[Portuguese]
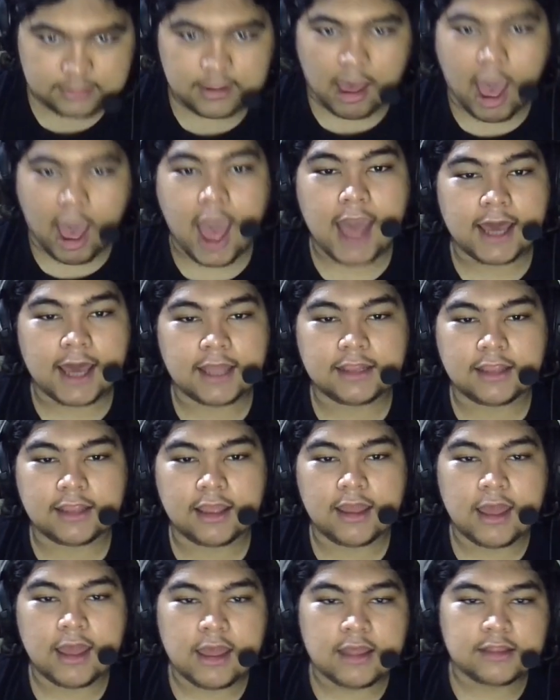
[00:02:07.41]
Agatha
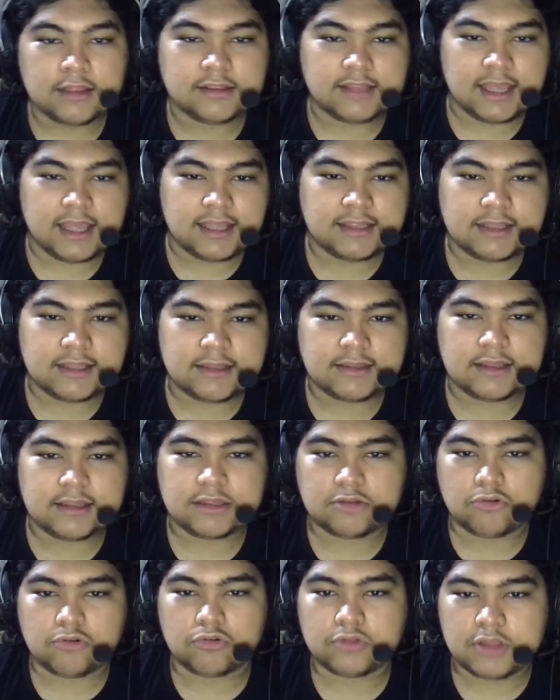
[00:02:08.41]
tenta se
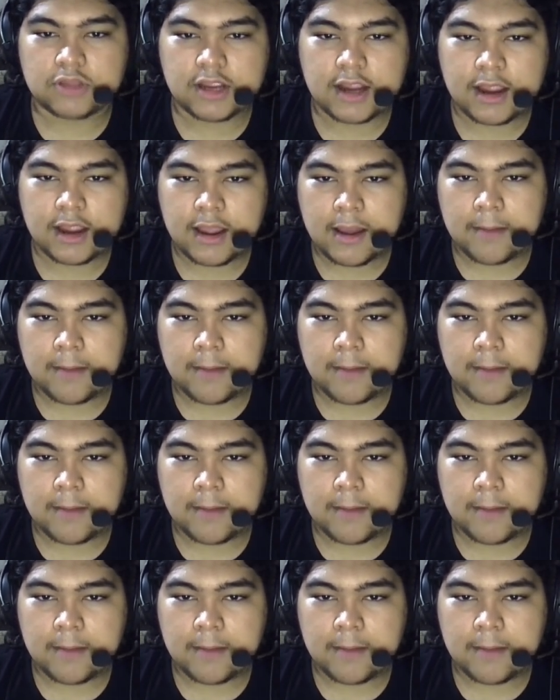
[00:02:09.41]
esconder,